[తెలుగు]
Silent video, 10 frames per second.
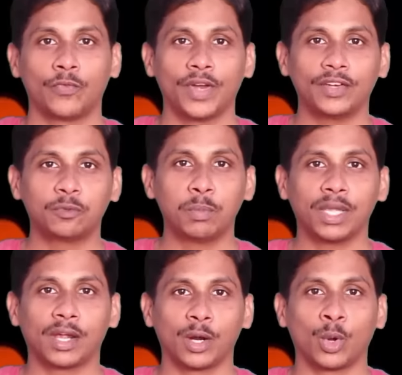సో ఫ్రెండ్స్
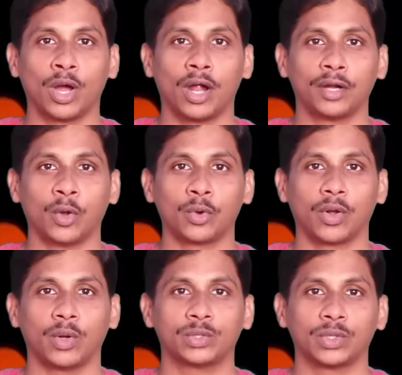మీకు ఇక్కడ ఒక
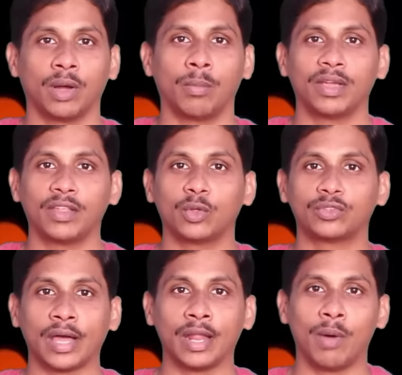డౌట్ రావచ్చు అబ్బా
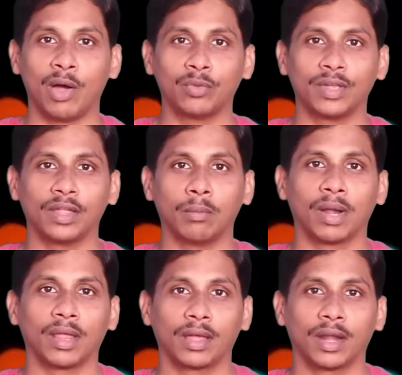ఇదేదో చాలా బాగుంది కదా
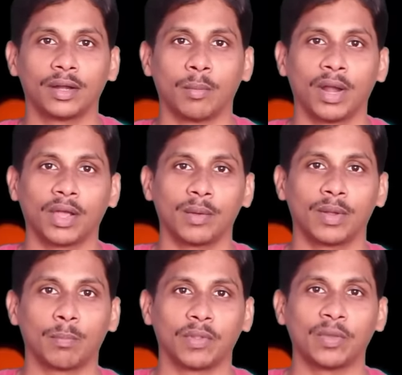మన దగ్గర మనకు
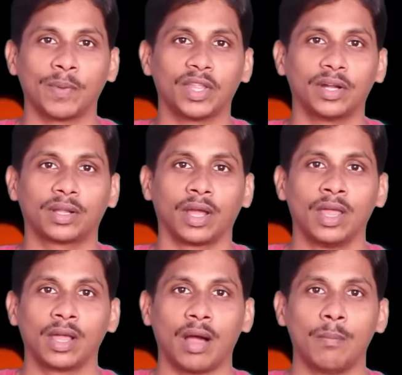ఏమైనా పెద్ద పెద్ద
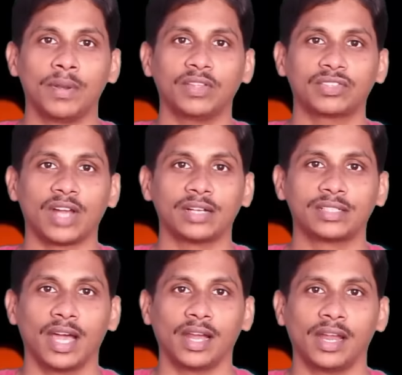కంపెనీ
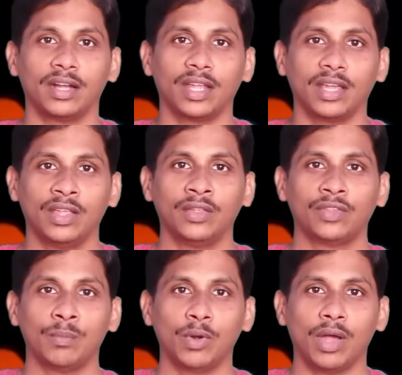స్టార్ట్ చేయాలి అంటే
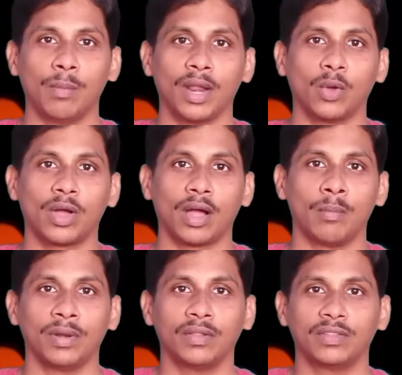సింపుల్గా మన యొక్క
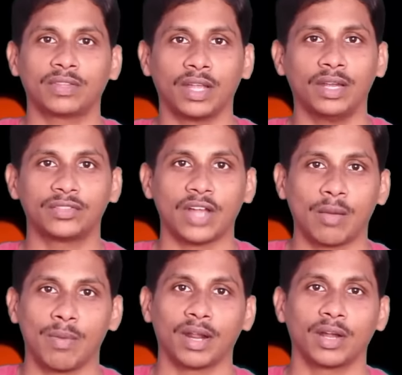కంపెనీని తీసుకెళ్ళి
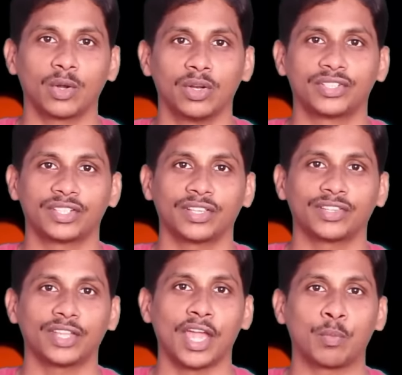స్టాక్ మార్కెట్లో లిస్ట్
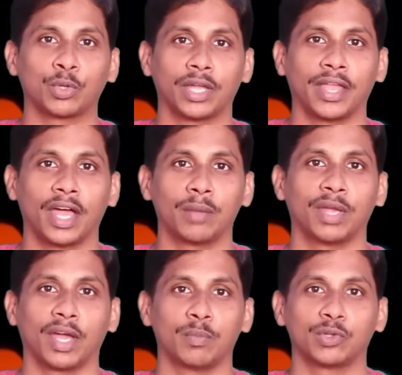చేసేస్తే అయిపోద్ది కదా
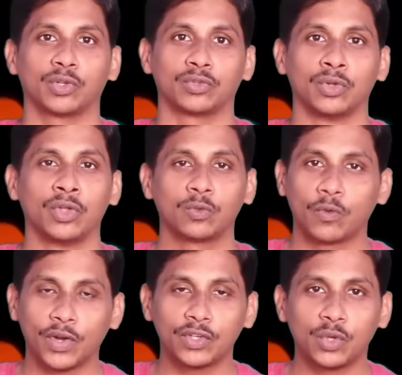అని మీకు అనిపించవచ్చు
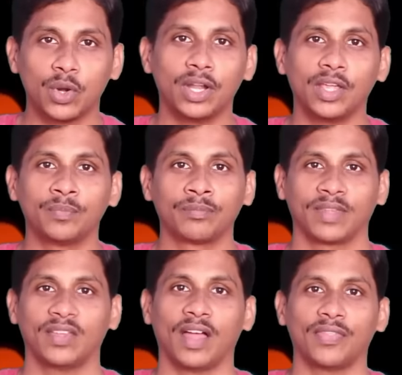సో ఫ్రెండ్స్ చూడండి
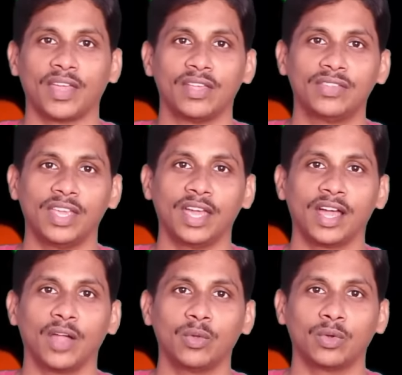ఇది అంత ఈజీ
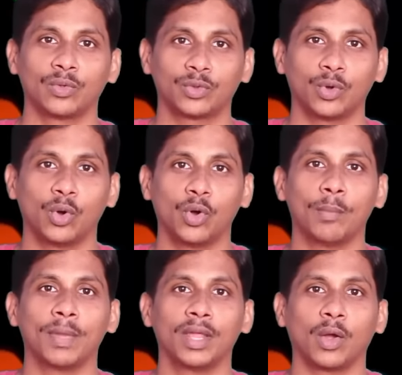ఏం కాదు సో
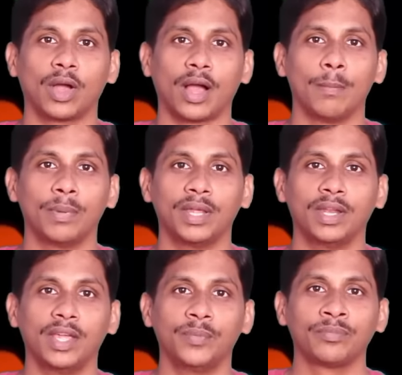మీ యొక్క
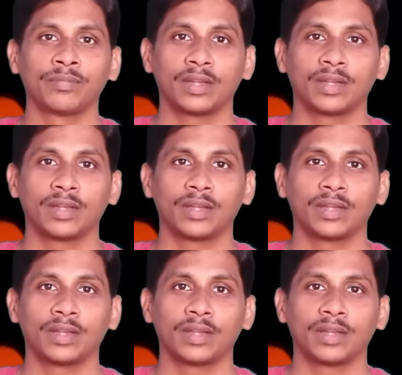కంపెనీని